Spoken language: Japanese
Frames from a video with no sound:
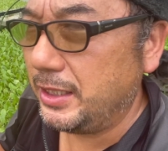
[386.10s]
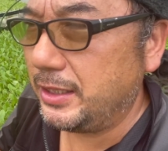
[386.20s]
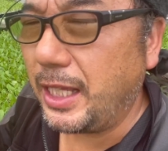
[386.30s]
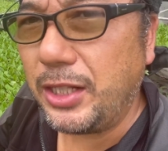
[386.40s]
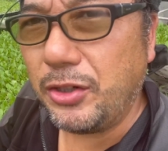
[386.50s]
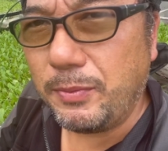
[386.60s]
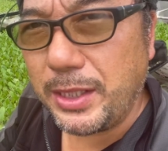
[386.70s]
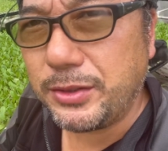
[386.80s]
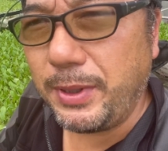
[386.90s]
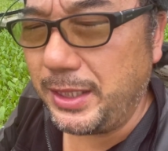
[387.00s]
種を
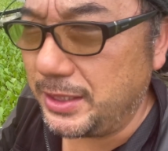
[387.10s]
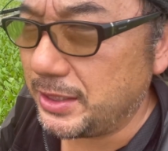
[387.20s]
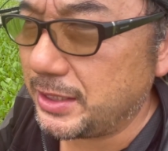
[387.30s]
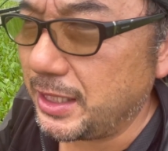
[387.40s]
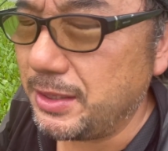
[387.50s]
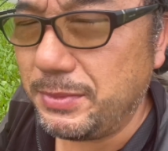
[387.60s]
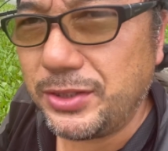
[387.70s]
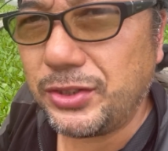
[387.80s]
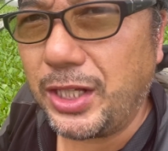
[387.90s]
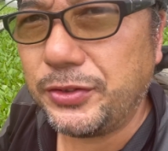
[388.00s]
まく前にしっかり
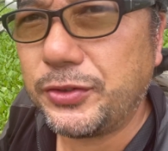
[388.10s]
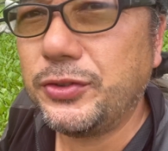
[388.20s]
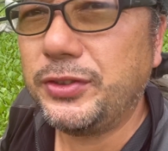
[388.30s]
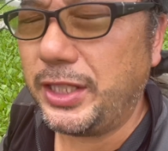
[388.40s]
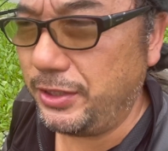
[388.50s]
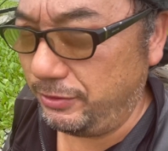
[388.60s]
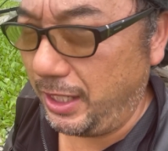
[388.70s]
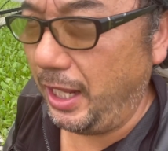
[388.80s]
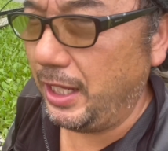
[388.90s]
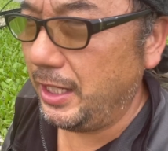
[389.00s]
水が含んでいる
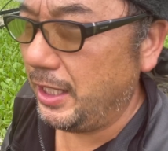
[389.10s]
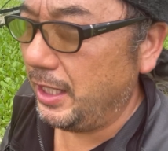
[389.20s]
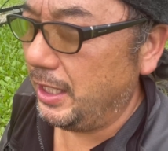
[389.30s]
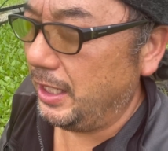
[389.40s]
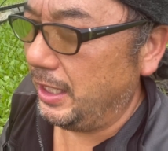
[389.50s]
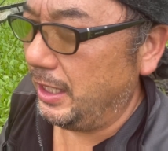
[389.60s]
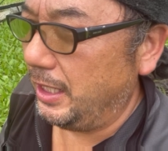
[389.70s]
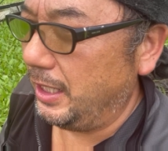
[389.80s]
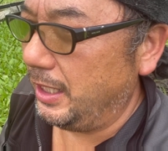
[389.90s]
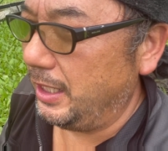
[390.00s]
か
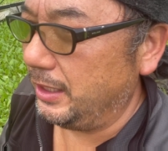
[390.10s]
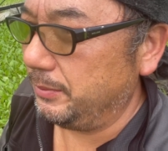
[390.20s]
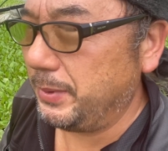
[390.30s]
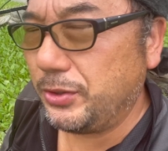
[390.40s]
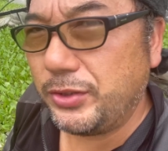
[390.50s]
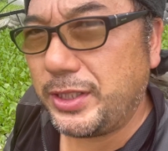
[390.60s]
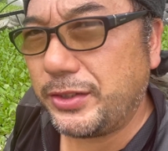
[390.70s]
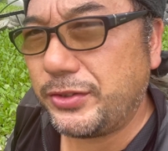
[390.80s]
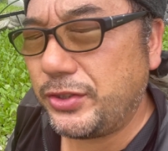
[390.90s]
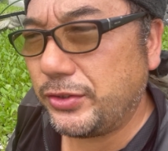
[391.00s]
あ、まあ、どういった
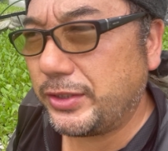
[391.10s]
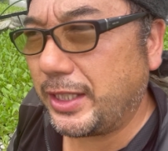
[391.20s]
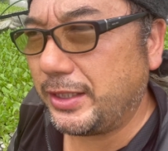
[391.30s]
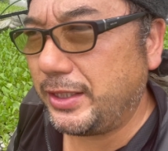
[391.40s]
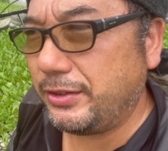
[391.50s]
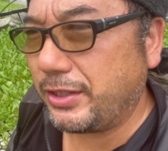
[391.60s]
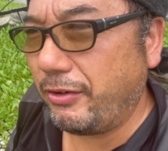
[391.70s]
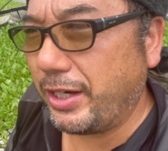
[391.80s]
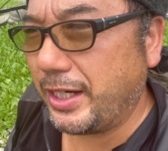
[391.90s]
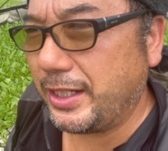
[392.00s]
土を使っているか
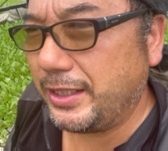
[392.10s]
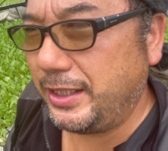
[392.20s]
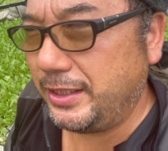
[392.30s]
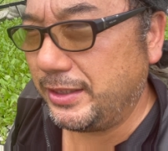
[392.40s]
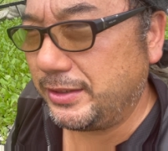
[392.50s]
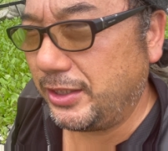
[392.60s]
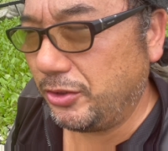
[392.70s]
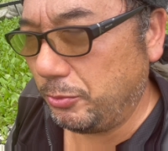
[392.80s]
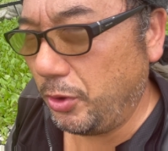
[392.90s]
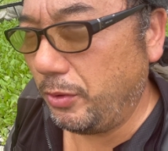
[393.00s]
わからないんですけ
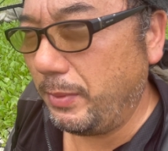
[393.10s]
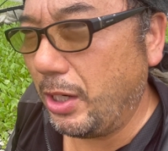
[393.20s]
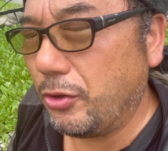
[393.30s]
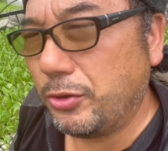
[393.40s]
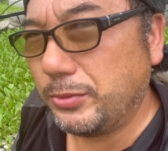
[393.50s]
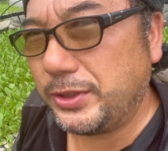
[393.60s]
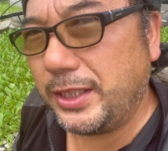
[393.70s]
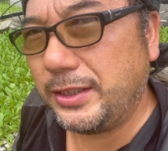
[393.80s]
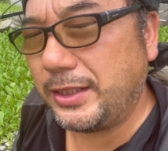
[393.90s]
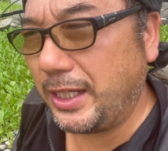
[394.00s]
ども、まあ、
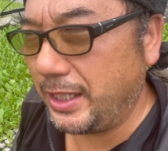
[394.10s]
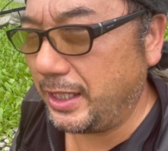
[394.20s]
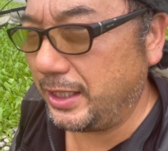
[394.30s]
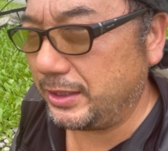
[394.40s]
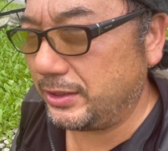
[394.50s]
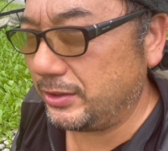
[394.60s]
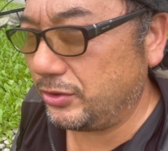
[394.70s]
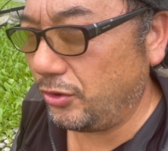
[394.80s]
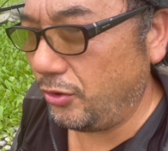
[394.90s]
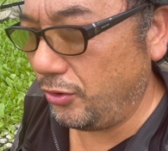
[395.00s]
ホームセンター
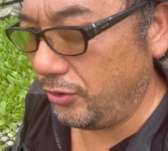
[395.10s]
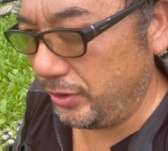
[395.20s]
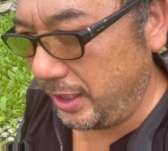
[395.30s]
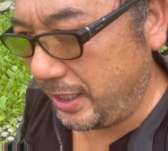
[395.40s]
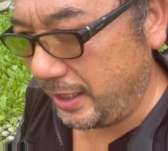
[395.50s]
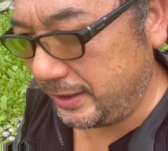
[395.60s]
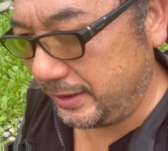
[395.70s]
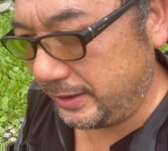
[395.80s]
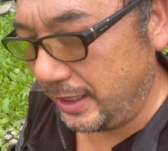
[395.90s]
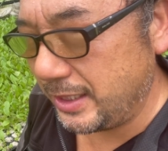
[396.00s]
等で買っ
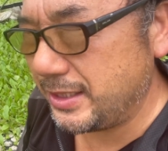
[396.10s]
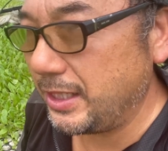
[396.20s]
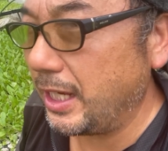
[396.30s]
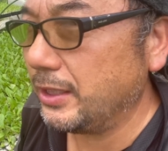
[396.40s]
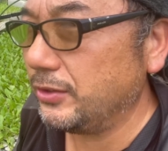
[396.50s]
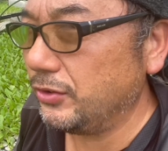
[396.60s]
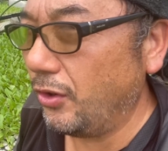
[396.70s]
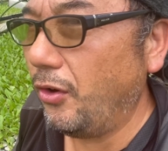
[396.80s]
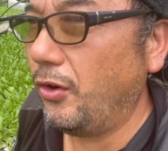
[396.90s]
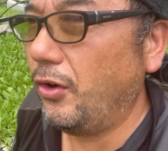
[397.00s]
た市販
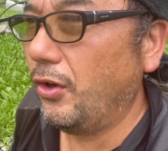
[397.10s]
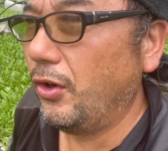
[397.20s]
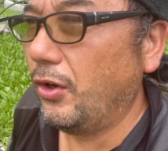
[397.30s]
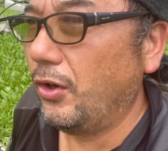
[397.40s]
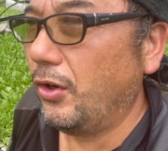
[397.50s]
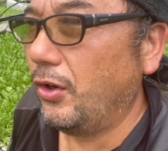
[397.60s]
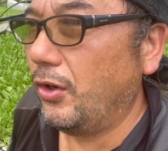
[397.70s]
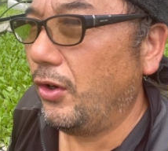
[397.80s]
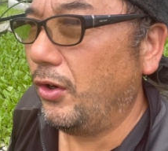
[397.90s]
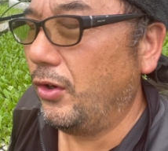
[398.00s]
の
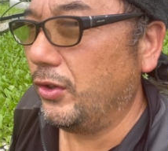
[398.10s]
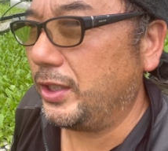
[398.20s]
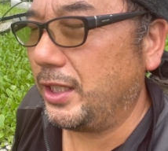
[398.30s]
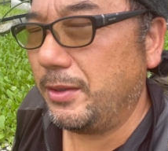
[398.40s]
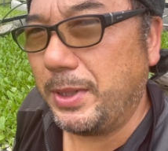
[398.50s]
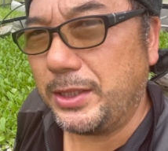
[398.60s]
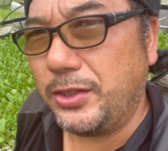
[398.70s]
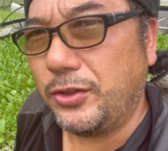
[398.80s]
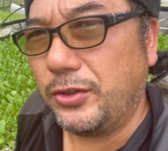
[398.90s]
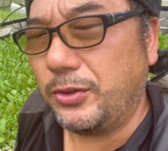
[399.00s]
種まき
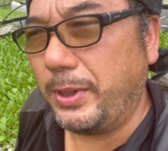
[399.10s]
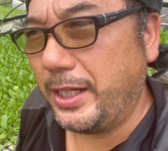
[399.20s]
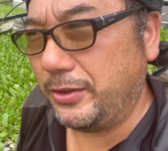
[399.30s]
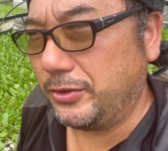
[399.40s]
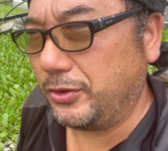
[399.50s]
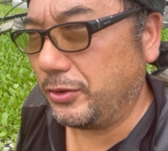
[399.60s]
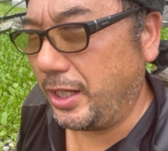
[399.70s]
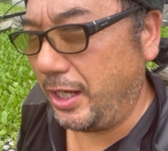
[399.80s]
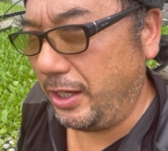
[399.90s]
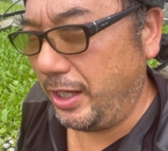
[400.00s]
用のバイドと
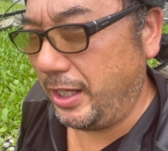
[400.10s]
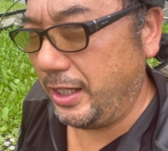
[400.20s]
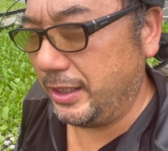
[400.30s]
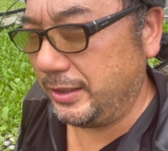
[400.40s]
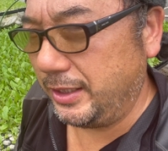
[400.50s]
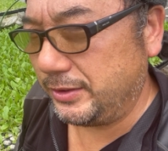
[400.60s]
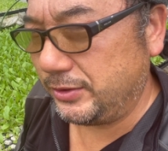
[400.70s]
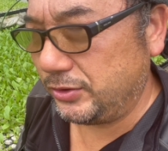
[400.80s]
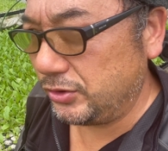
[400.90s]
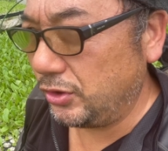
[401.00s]
かで
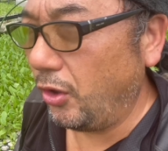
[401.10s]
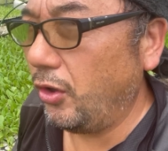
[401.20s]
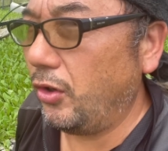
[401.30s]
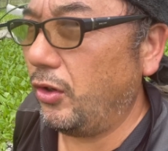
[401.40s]
すと